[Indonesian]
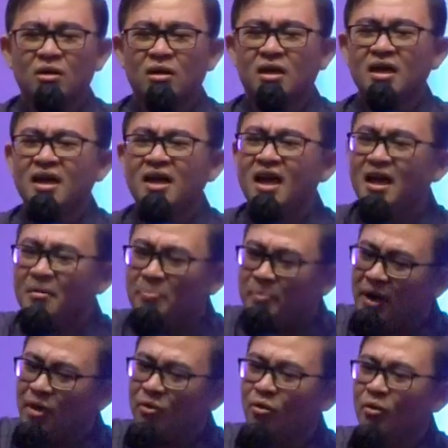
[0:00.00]

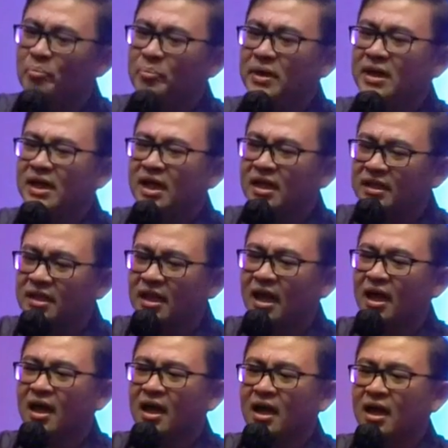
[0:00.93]
kenapa kok
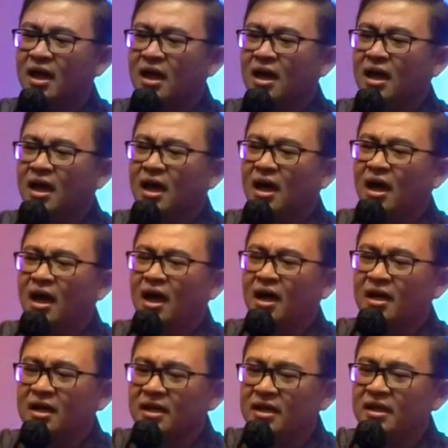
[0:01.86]
pendeta
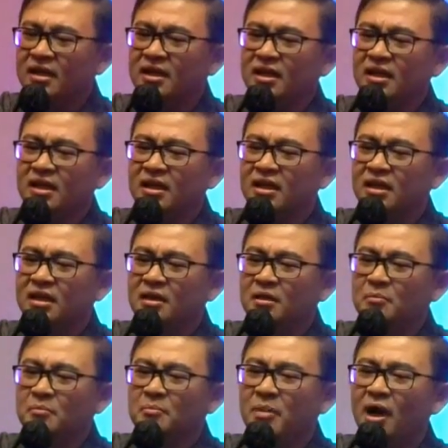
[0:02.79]
hari ini
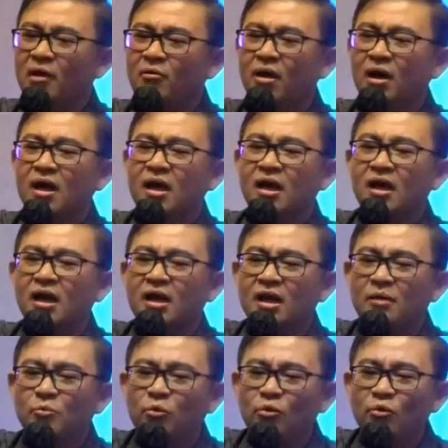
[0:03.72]
bawa
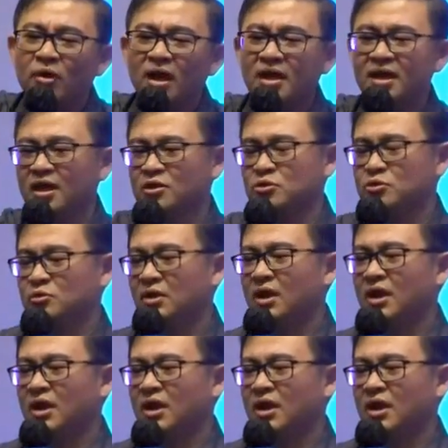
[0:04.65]
bunga yang sudah